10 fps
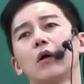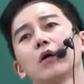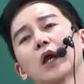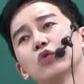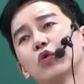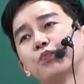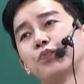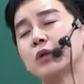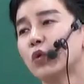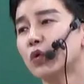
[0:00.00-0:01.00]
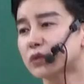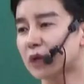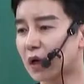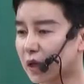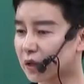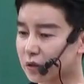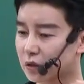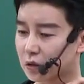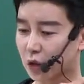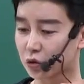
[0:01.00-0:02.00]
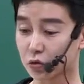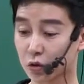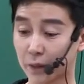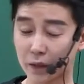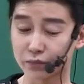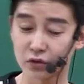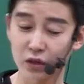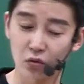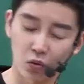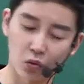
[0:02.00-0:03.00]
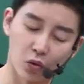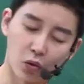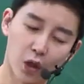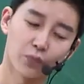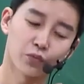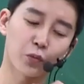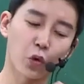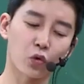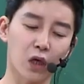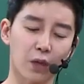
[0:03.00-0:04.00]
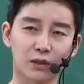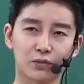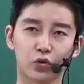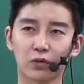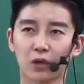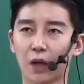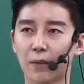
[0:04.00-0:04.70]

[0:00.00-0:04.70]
계속 풀모의고사 얘기를 계속 이렇게 막 문자도 오고, 풀모의고사 봤으면 좋겠다.